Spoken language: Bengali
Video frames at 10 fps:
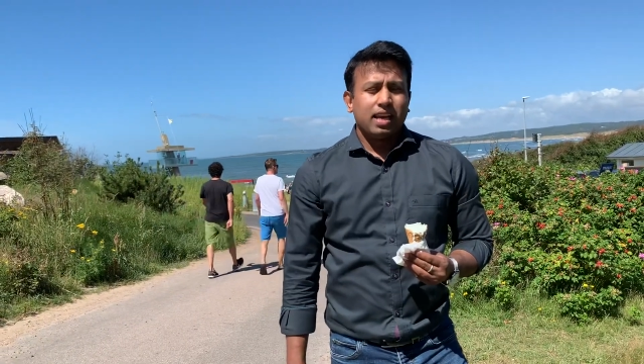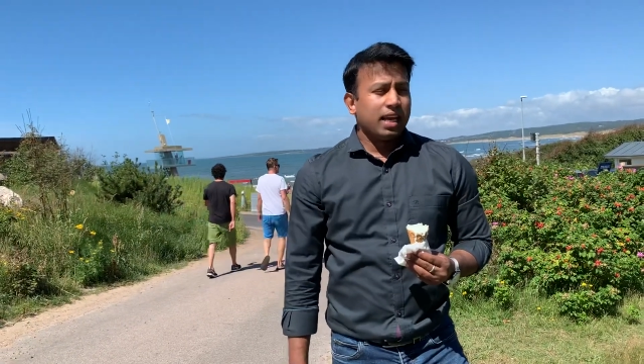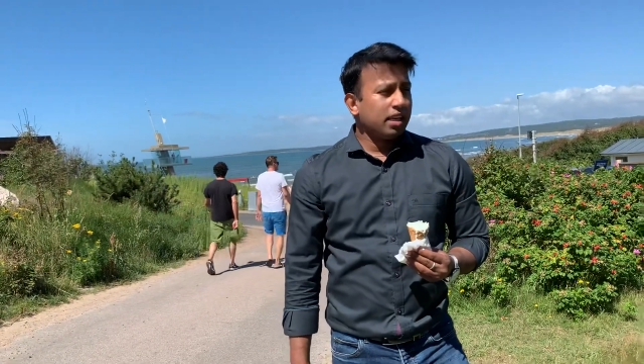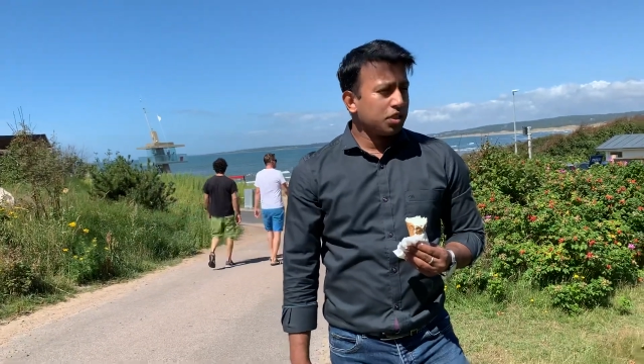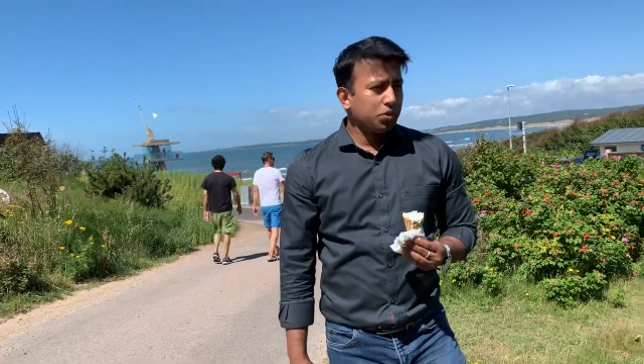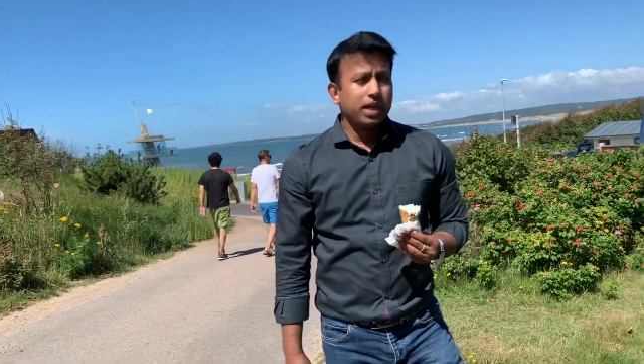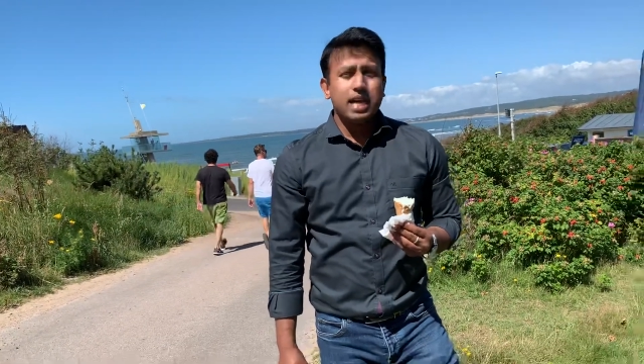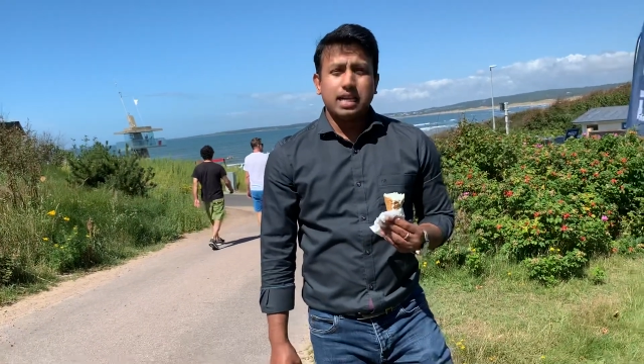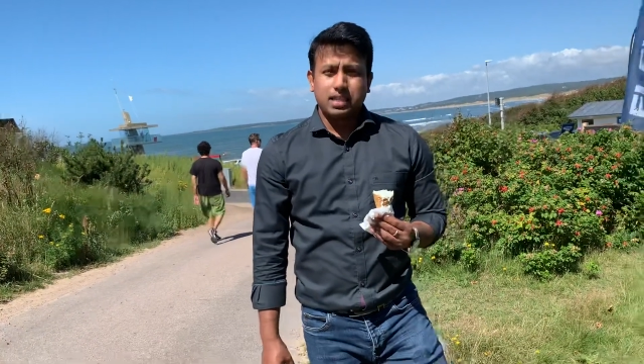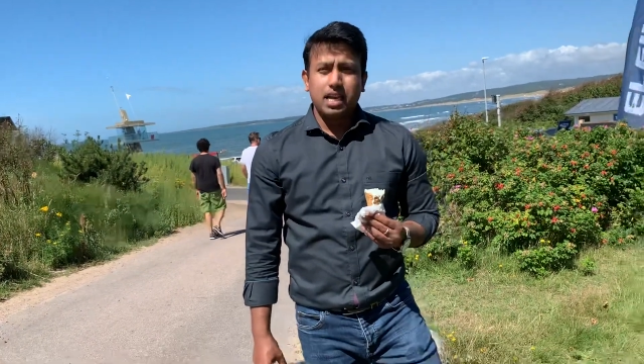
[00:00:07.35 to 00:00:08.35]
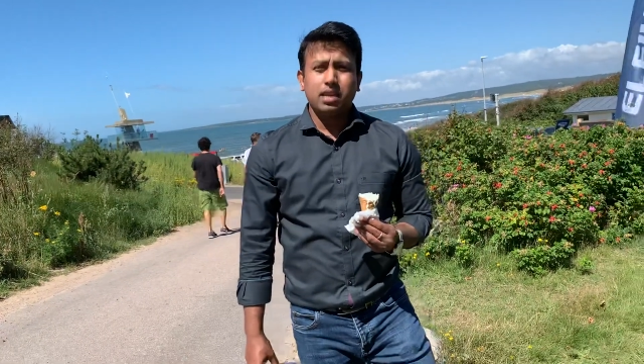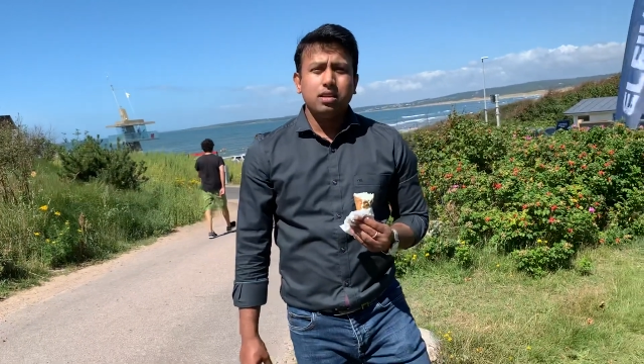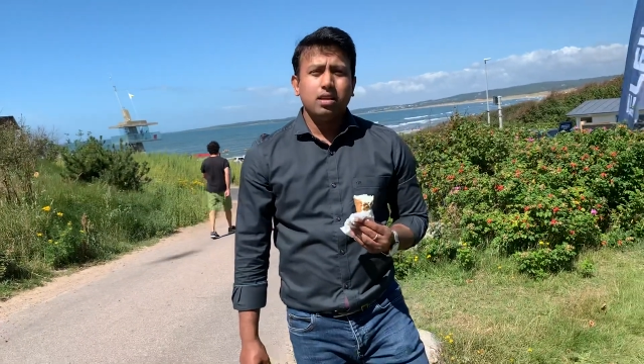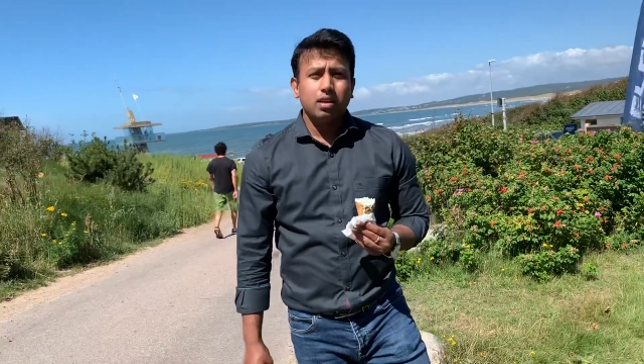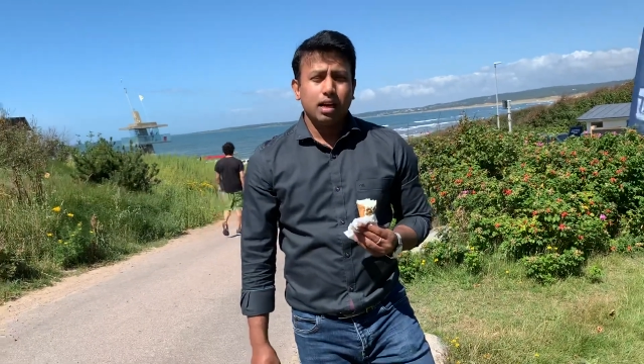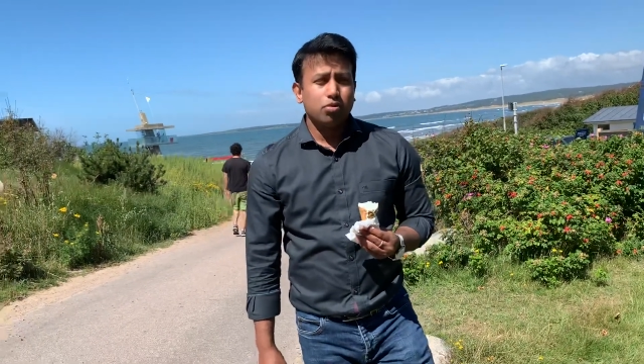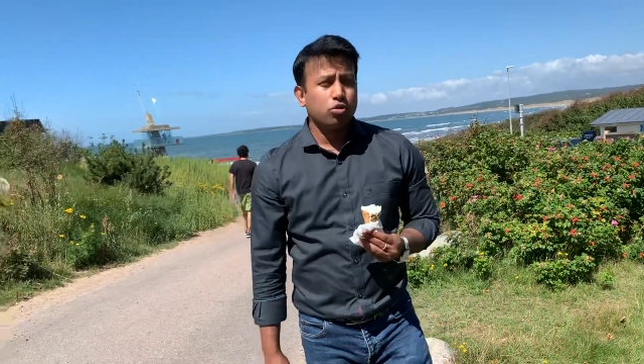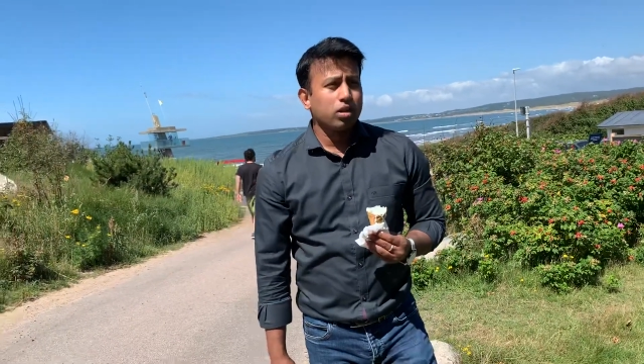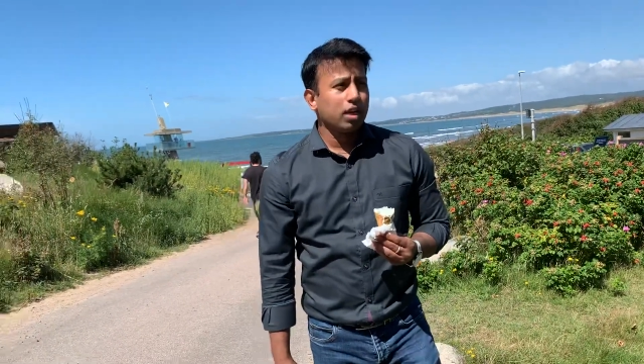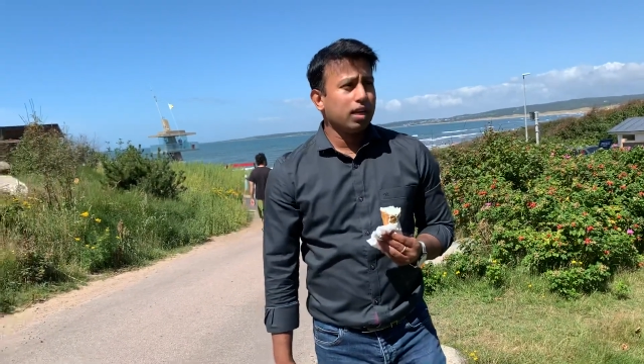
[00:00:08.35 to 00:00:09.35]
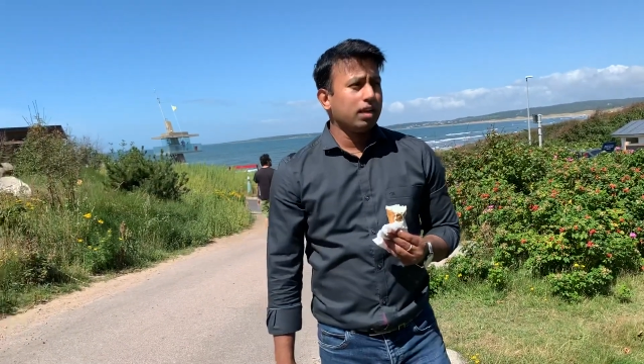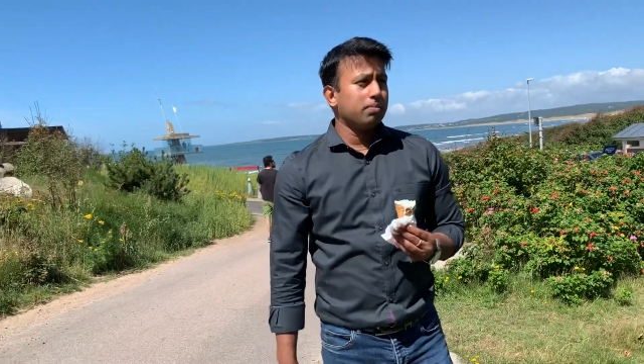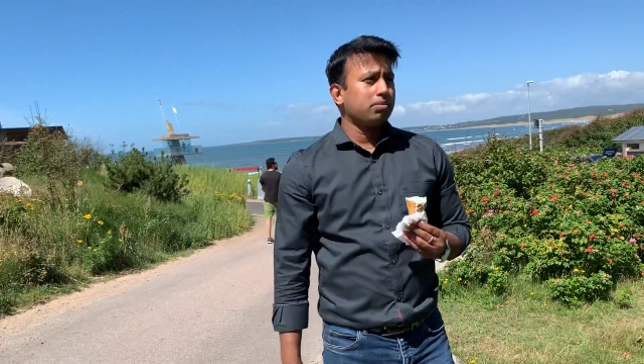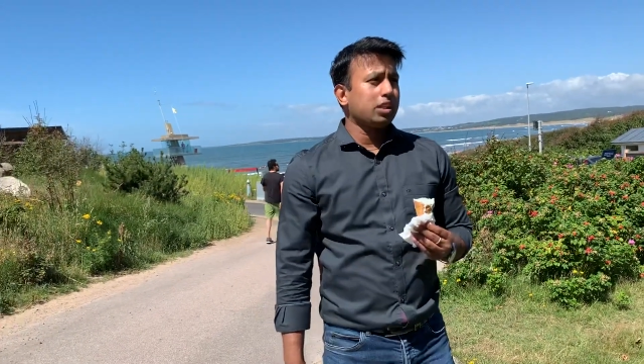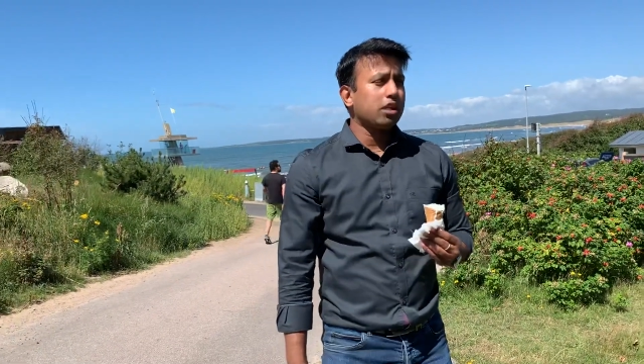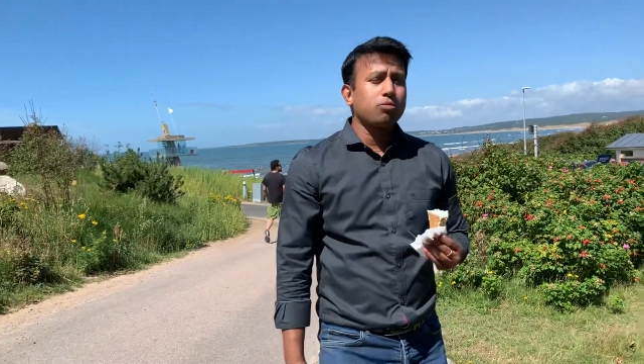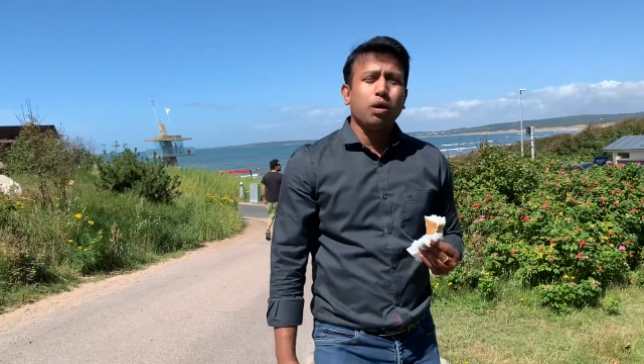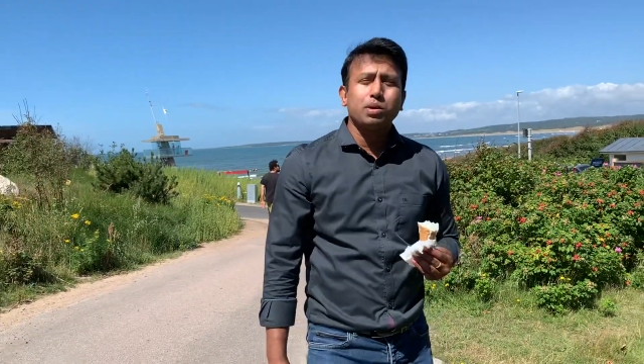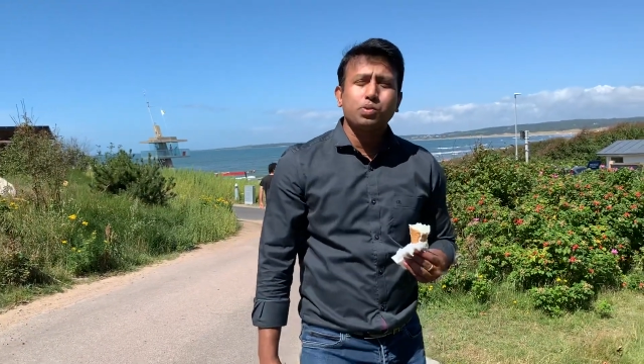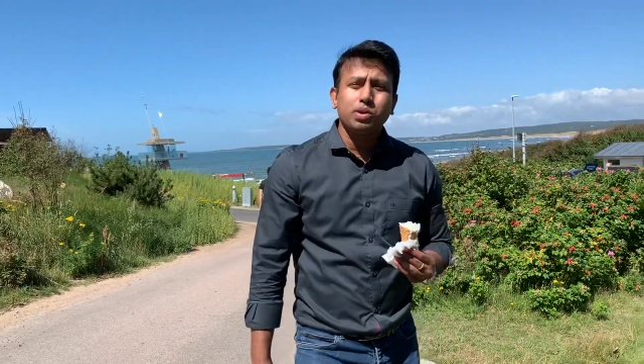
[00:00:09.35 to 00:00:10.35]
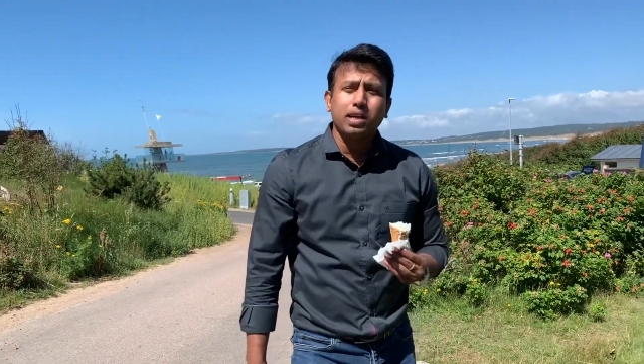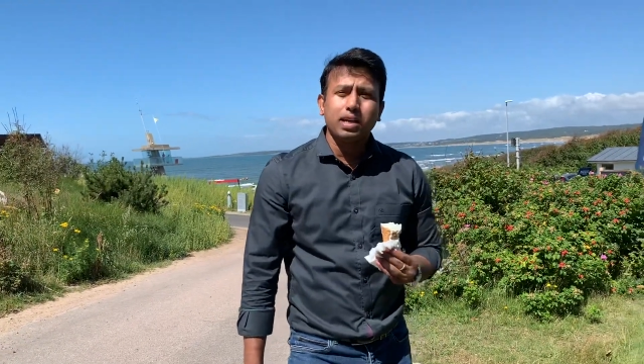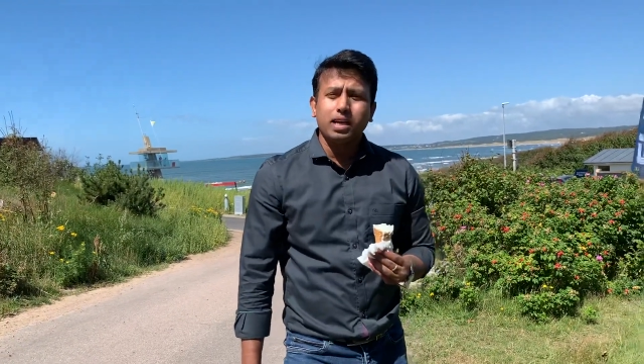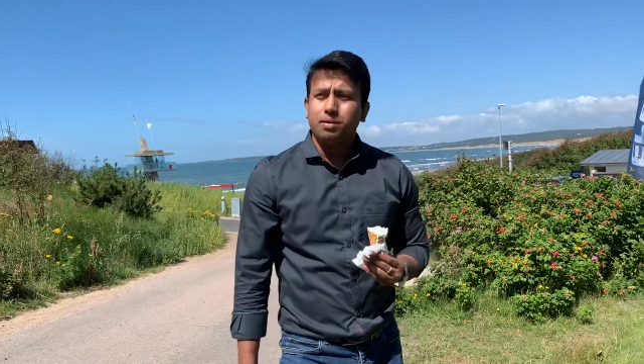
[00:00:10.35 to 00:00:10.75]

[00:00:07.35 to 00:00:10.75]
এখানে সুইডেনে আজকে ঈদ এবং সাধারণভাবে সুইডেনে